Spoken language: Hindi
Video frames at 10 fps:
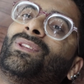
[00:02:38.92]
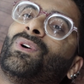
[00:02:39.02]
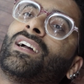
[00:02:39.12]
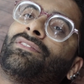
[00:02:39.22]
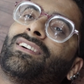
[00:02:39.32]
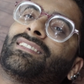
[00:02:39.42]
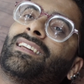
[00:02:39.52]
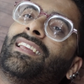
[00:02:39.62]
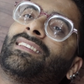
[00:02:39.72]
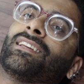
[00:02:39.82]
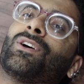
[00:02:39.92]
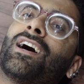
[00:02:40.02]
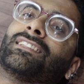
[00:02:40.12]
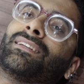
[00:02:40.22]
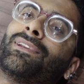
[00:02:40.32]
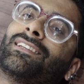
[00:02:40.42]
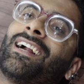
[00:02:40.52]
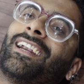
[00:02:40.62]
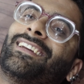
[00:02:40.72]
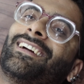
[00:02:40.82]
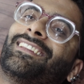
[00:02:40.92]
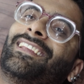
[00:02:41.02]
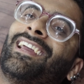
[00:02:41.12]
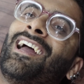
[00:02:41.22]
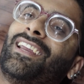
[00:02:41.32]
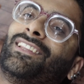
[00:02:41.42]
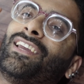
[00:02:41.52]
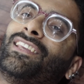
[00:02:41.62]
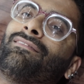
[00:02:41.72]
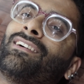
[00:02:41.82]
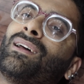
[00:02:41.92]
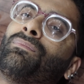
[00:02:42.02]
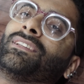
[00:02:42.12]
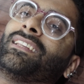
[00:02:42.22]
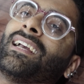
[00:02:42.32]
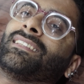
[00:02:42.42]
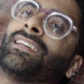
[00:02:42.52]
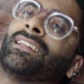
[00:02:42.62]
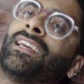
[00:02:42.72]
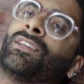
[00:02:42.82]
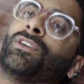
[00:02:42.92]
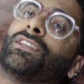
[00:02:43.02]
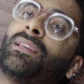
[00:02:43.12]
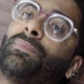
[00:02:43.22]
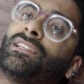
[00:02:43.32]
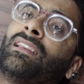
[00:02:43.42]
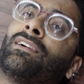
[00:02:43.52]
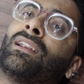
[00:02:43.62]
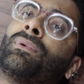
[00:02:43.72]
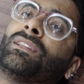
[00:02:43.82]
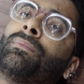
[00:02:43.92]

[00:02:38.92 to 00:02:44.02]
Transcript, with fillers: तो आज फर्स्ट तरीक से तो आज से मैंने स्टार्टिंग कर दी है देखते हैं ये वाला मंथ कैसे जाता है क्योंकि इससे पिछले वाला मंथ